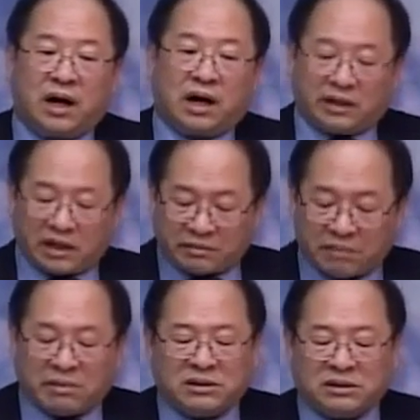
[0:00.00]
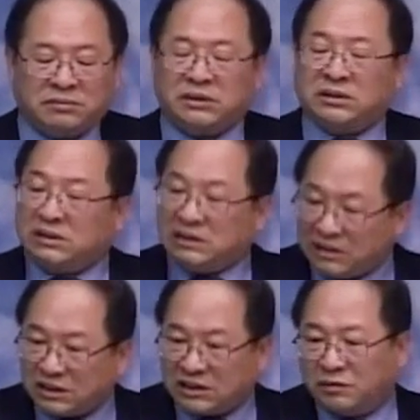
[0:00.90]
하나님의 말씀은
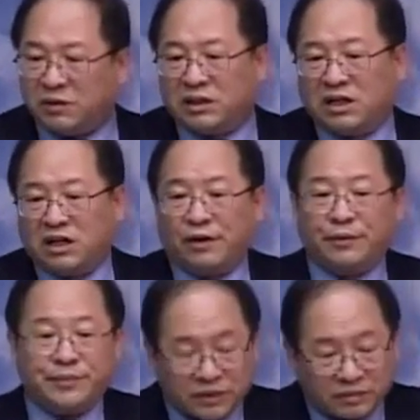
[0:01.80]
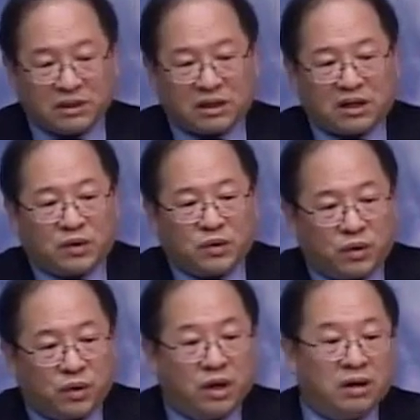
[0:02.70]
능치 못할 일이
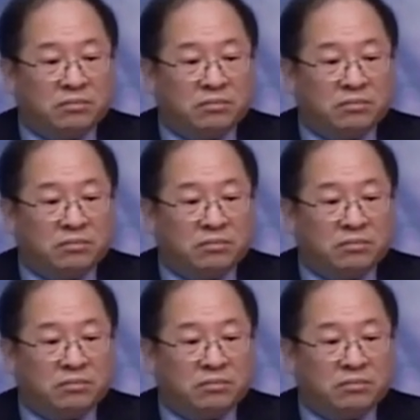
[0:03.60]
없습니다라고